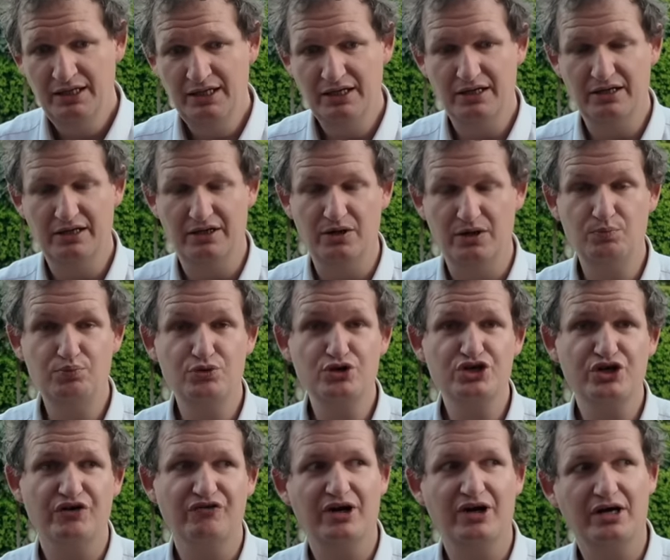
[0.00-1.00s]
et puis
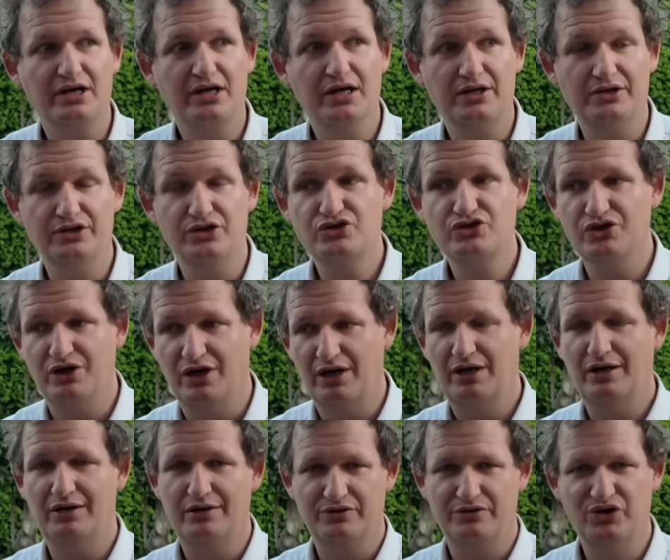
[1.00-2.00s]
j'avais regardé
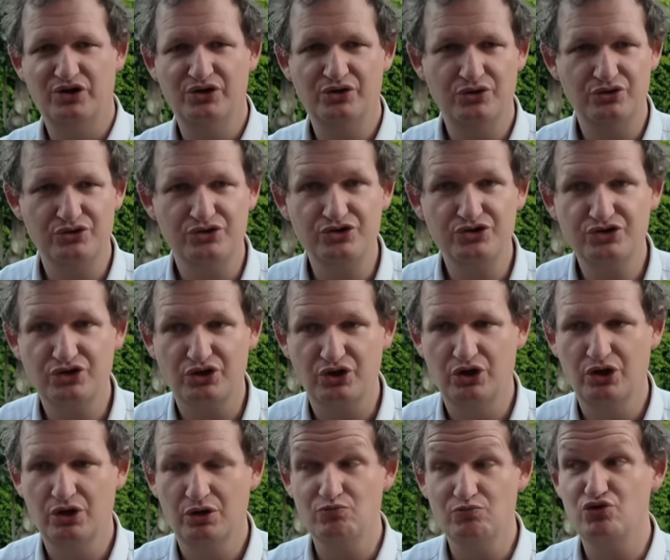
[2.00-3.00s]
ça d'un œil
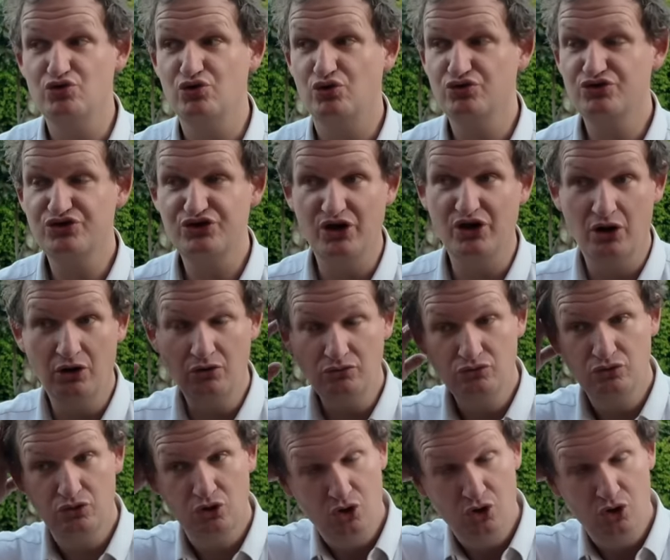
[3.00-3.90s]
distrait en me disant tiens,